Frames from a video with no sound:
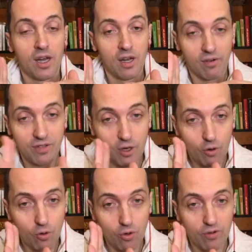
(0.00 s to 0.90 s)
Второй
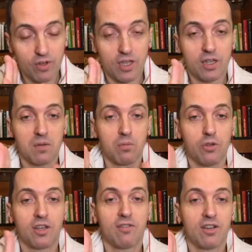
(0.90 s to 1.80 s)
уровень – это
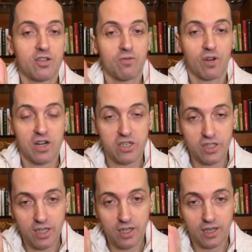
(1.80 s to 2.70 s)
блоки вашего
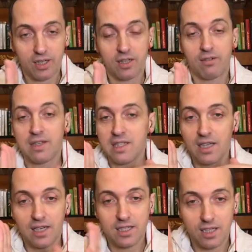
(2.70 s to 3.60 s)
рождения, когда вас не
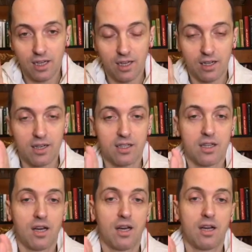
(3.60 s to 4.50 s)
хотели,
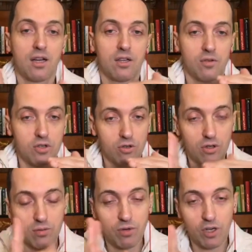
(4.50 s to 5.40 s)
когда
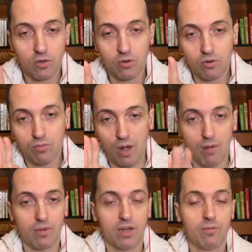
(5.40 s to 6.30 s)
тяжелые были роды у
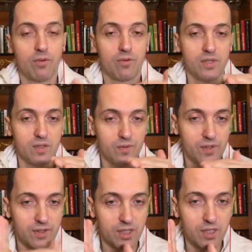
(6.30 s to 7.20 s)
мамы, либо вы
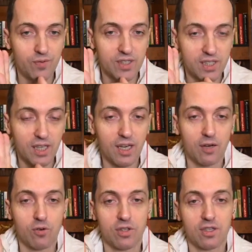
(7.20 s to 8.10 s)
с асфиксией
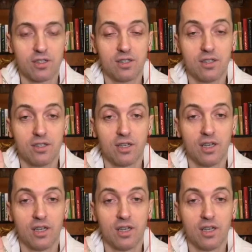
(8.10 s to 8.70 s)
какой-то родились.